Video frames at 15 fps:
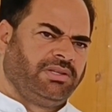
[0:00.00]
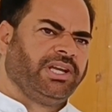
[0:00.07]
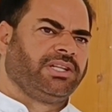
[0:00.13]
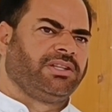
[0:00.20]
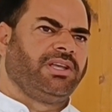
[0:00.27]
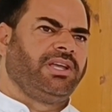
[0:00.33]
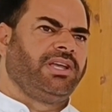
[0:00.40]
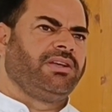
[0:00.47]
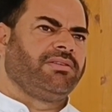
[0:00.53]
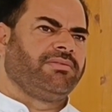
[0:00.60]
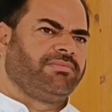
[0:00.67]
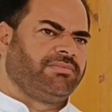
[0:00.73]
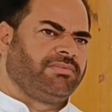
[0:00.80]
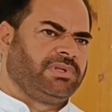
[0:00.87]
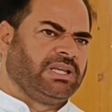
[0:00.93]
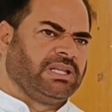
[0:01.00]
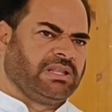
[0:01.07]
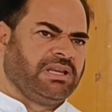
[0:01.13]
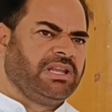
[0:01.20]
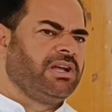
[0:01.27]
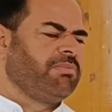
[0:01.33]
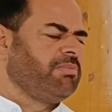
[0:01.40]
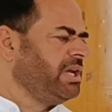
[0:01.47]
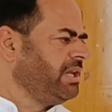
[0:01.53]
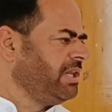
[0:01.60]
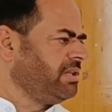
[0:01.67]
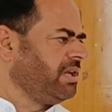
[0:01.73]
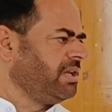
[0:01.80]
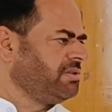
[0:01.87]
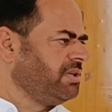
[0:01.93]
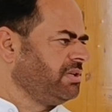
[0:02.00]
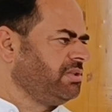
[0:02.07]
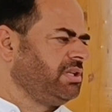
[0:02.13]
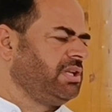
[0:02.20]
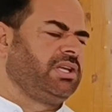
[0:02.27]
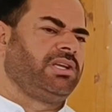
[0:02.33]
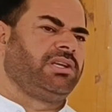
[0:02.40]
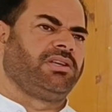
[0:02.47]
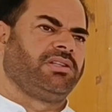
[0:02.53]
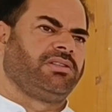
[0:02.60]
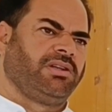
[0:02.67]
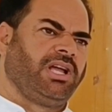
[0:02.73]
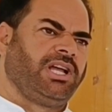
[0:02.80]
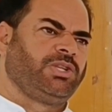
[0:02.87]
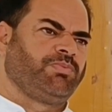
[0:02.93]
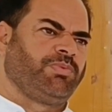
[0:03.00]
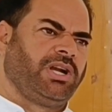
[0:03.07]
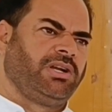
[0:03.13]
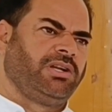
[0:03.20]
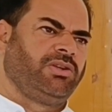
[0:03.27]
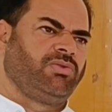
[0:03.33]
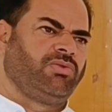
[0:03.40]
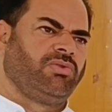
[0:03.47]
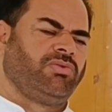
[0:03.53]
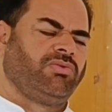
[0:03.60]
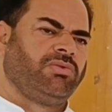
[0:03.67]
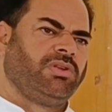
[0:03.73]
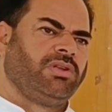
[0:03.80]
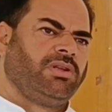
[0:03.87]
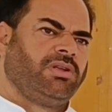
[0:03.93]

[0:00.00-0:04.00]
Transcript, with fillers: देखते हैं कितनी हम मेहनत कर सकते हैं कितना इस पार्टी को